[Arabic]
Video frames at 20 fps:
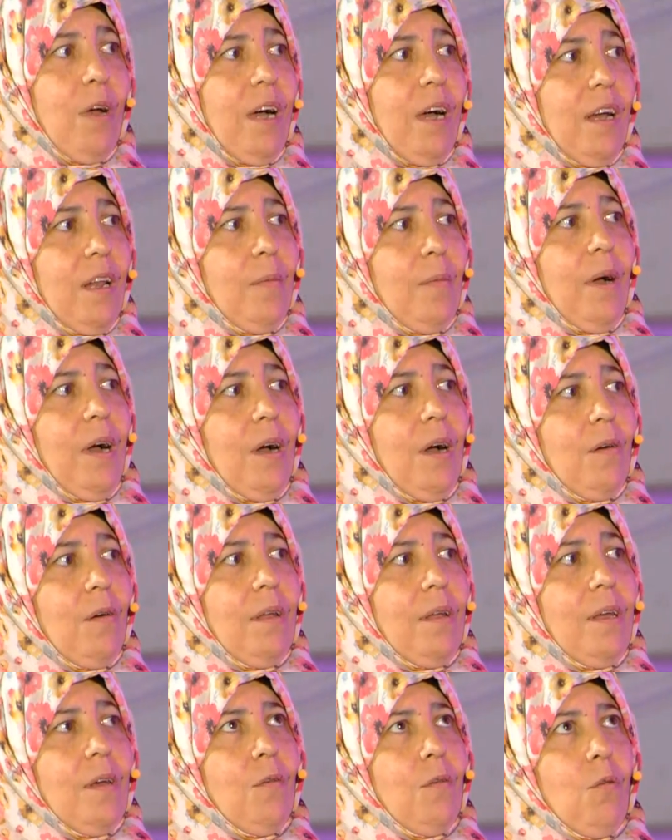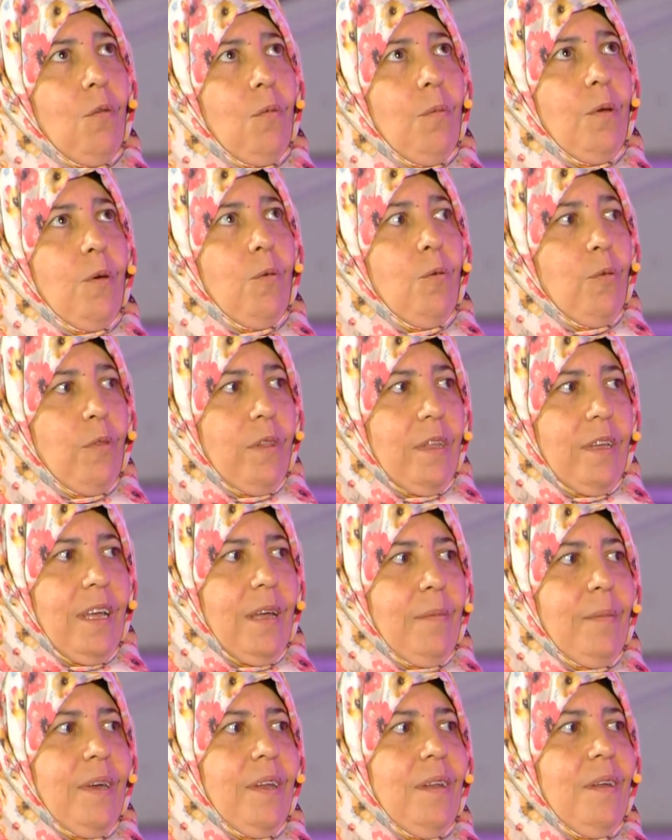حالي بحالي وبقوتي
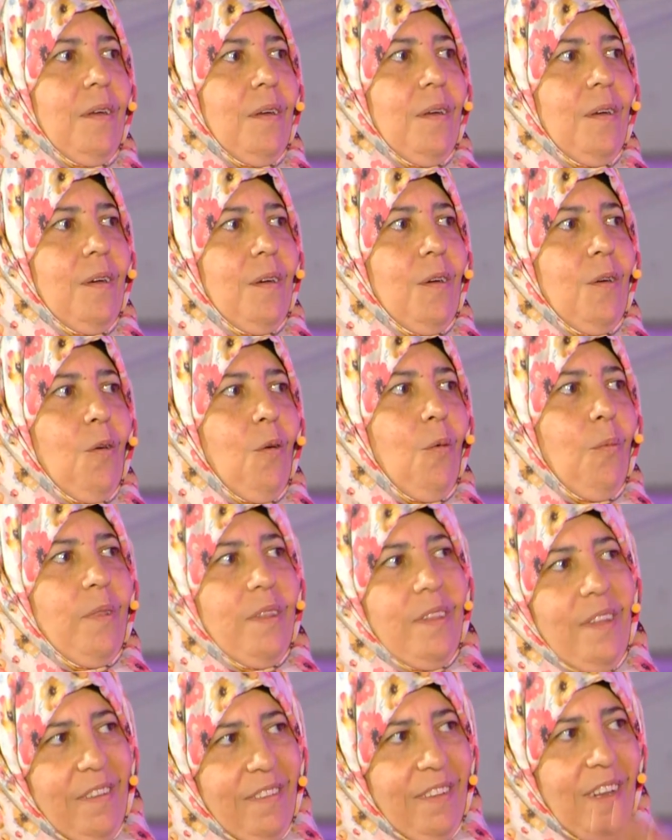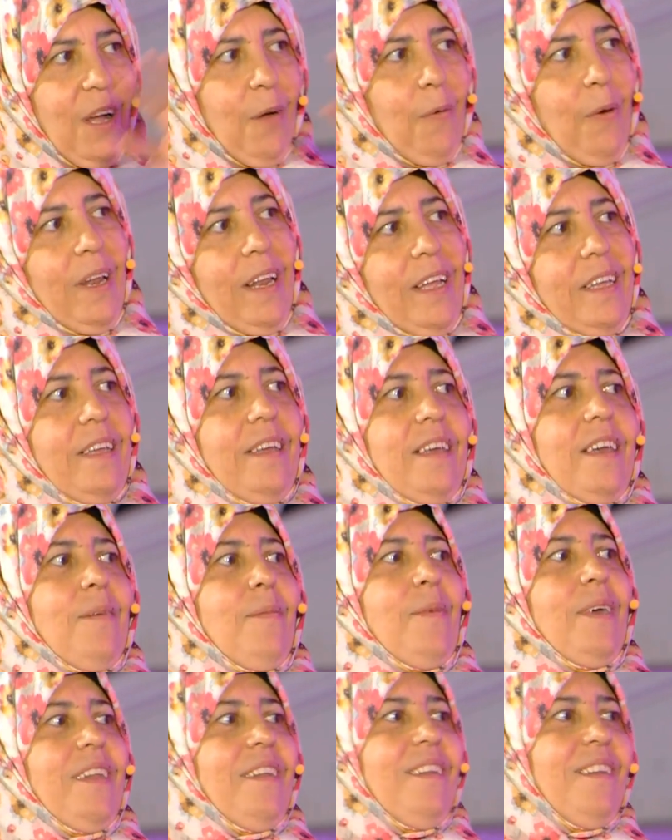كمان ومن الناس اللي حوالي
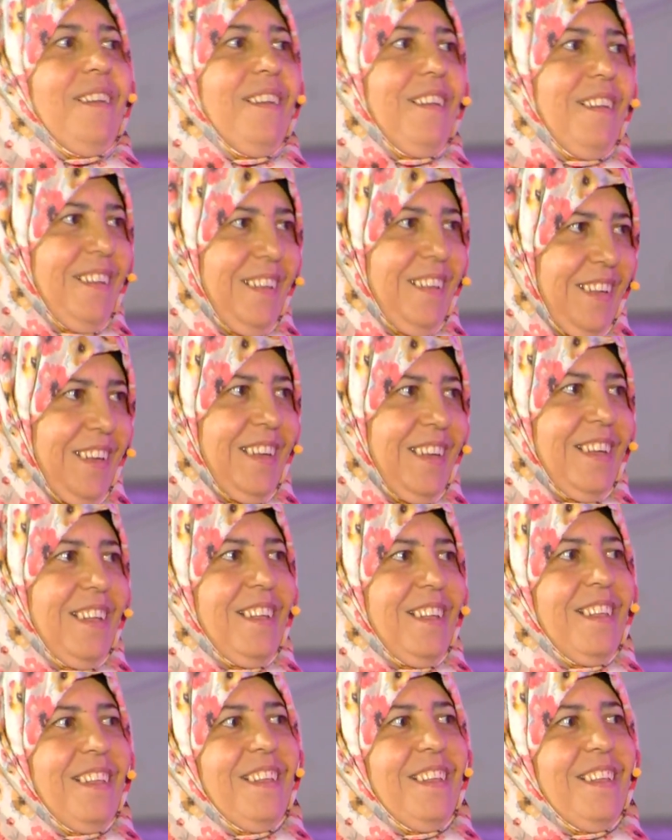كمان إيه.